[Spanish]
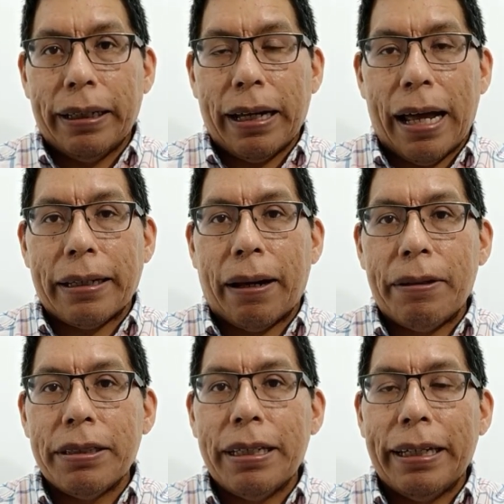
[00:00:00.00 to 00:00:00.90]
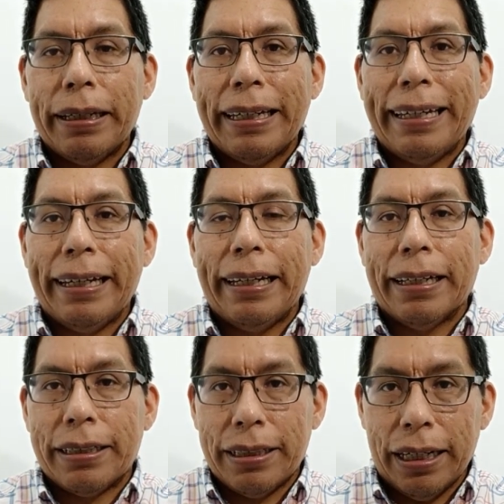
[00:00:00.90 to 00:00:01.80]
a través de el
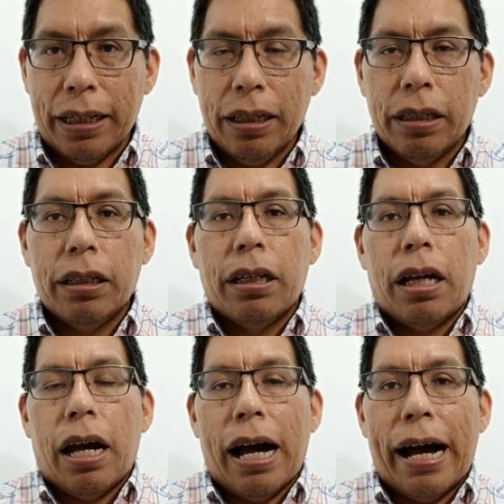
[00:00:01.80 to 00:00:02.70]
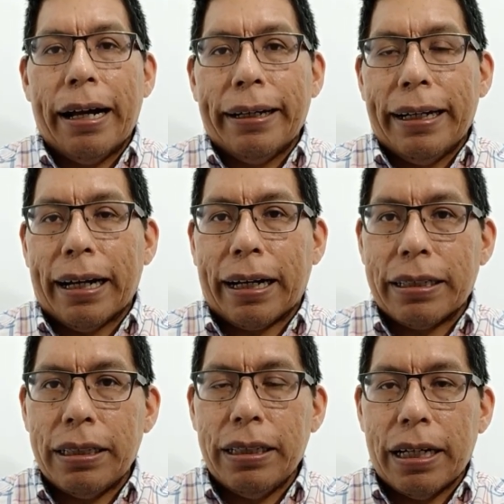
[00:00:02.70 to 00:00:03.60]
Excel a las
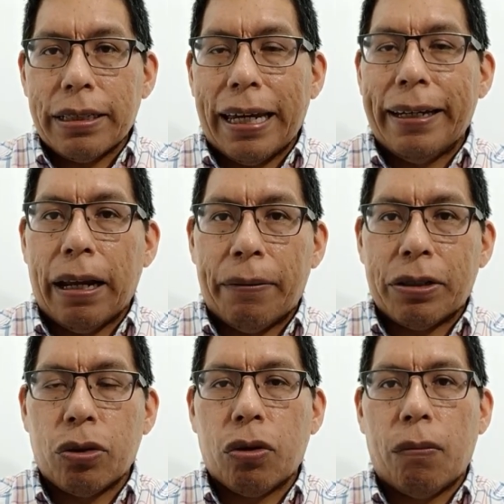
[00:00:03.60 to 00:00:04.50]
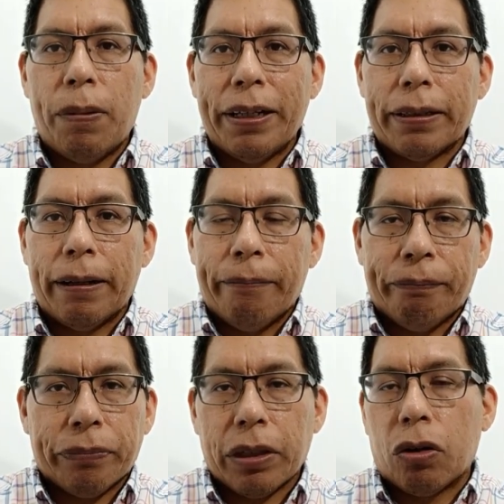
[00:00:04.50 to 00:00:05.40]
casillas en la versión completa.
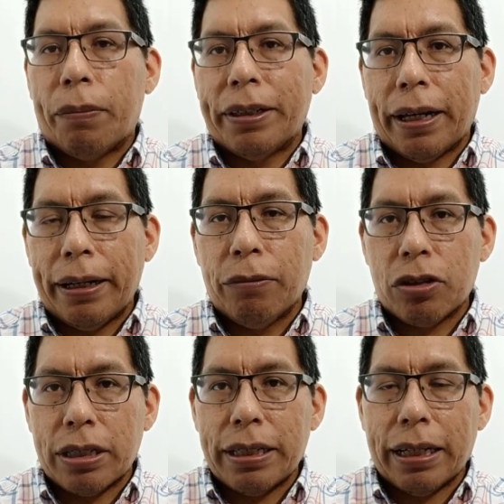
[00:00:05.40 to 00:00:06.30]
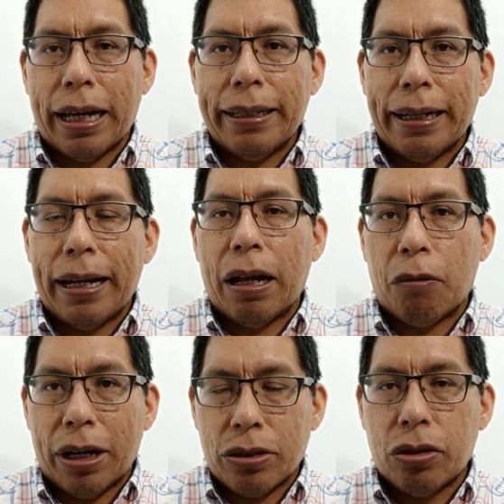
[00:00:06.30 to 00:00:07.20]
Comentaremos acerca de la
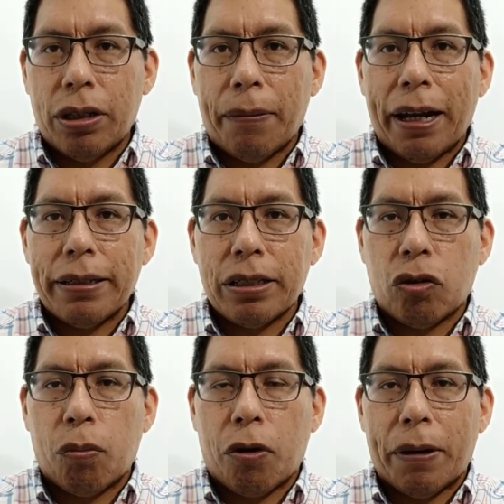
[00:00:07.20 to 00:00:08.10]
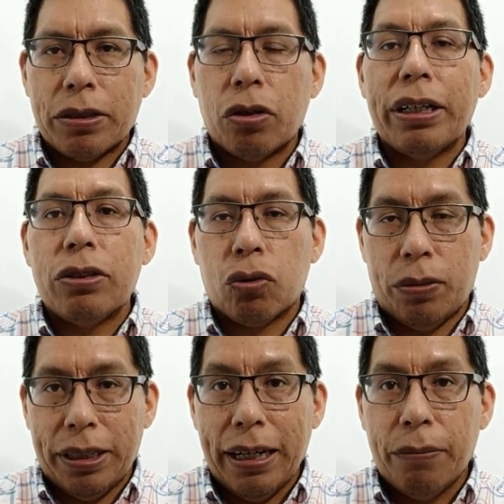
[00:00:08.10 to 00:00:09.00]
elaboración del balance de comprobación y
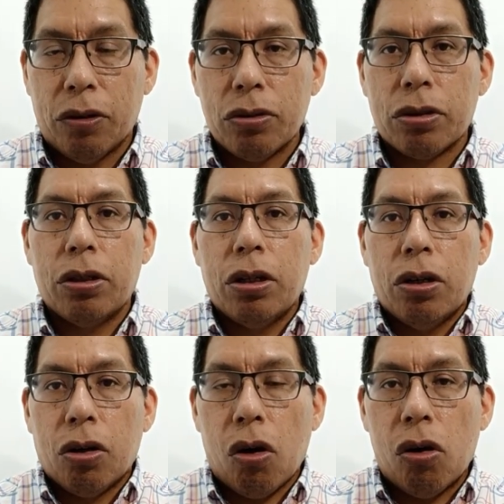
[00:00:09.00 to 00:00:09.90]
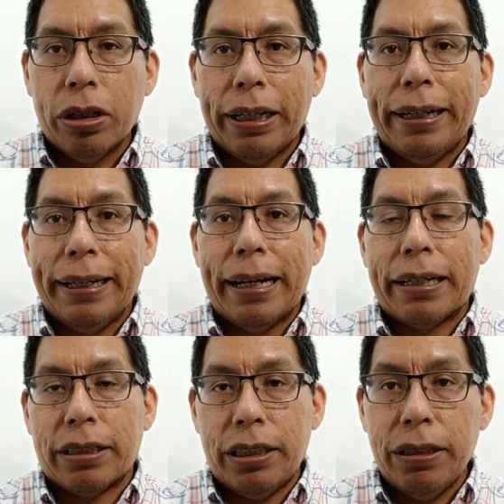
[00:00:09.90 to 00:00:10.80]
subiremos con el
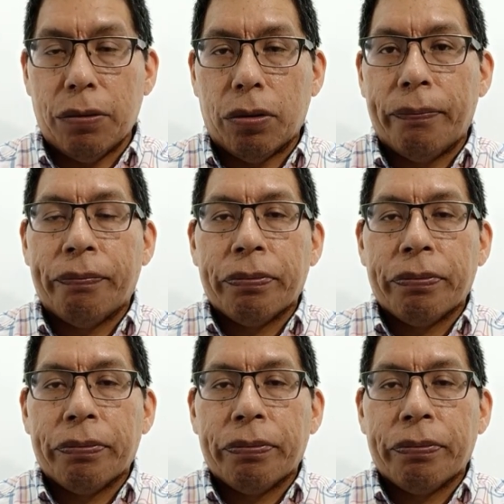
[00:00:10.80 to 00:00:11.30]
archivo,